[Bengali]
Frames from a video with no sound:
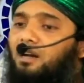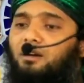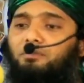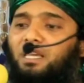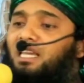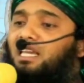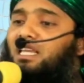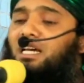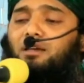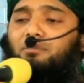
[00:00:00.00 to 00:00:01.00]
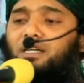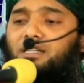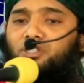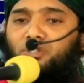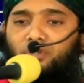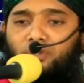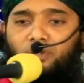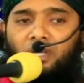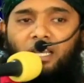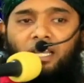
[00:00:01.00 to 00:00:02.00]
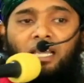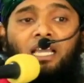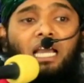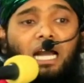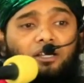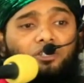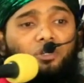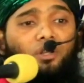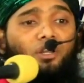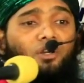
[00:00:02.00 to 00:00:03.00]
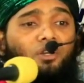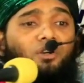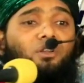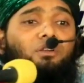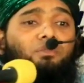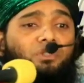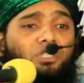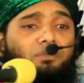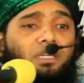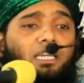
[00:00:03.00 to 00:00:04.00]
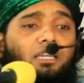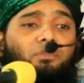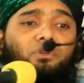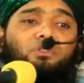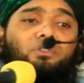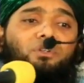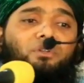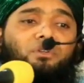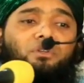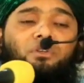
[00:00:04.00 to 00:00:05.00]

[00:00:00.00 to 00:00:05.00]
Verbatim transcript: হবে না মাসুল আসল নকল বুঝবি বন্ধু